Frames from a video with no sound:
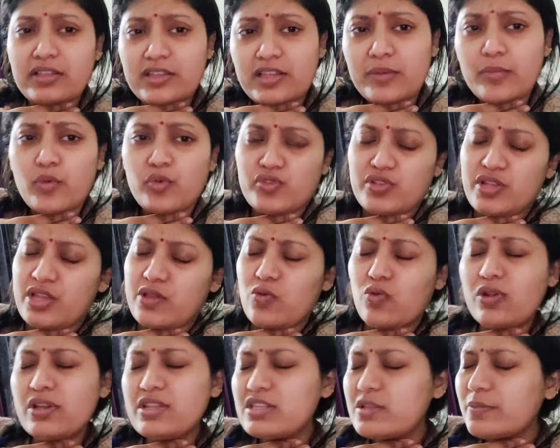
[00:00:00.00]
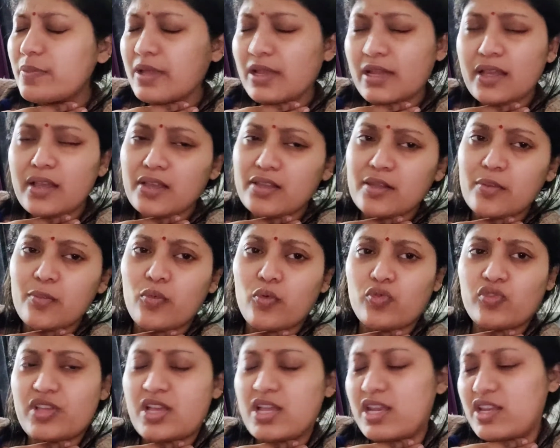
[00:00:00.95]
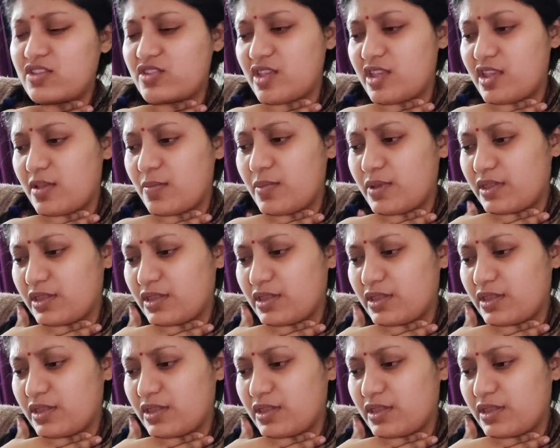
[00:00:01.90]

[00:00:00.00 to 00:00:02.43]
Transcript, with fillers: ख़त्म हो जाए होली से पहले ख़त्म हो जाने चाहिए